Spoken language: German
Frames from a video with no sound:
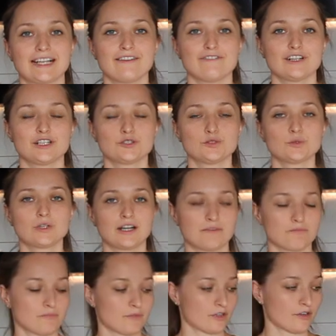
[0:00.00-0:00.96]
einfach nur,
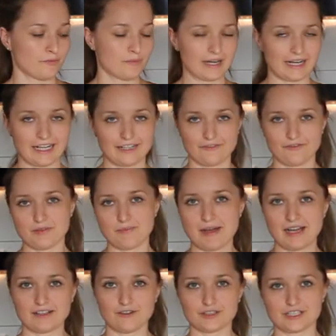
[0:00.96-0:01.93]
man kann, wir
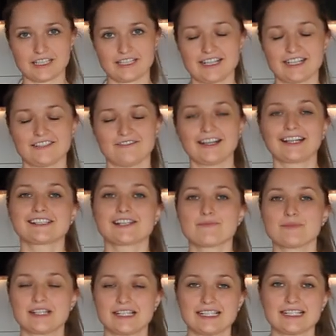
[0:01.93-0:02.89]
machen auch den Deckel weg,
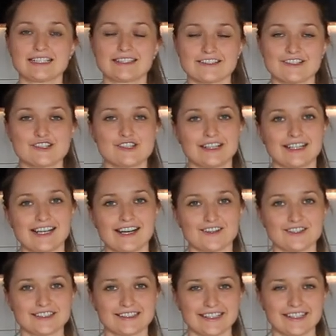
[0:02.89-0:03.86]
damit die Hitze schneller
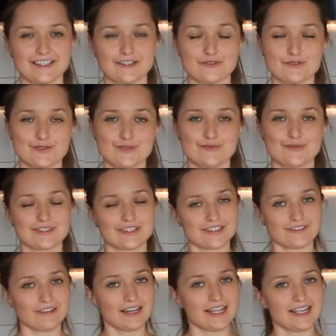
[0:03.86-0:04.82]
rausgeht, auf Stufe
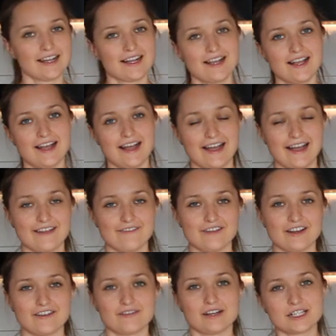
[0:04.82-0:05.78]
2.
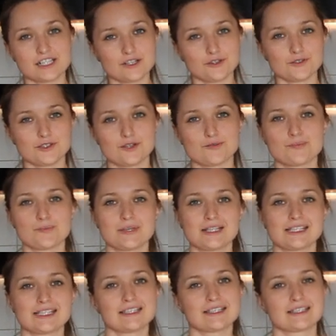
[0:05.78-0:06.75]
Einfach weiter rühren,
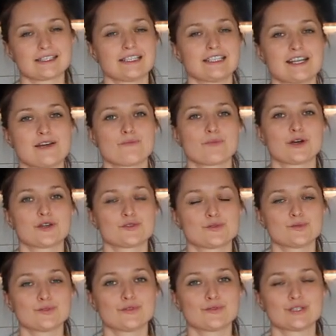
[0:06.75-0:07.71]
bis es die
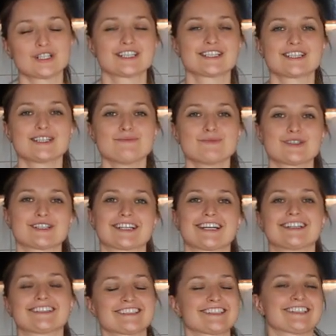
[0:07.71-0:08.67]
Temperatur von
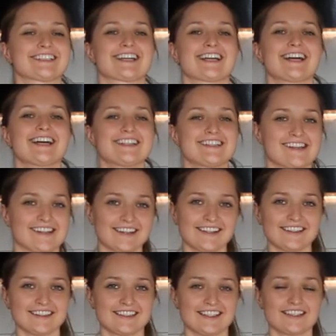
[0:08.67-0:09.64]
37 Grad
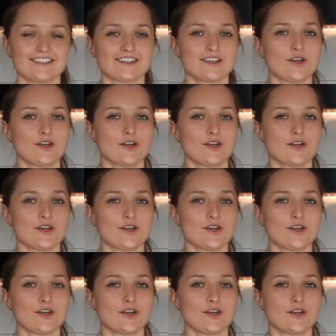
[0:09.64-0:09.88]
erreicht hat.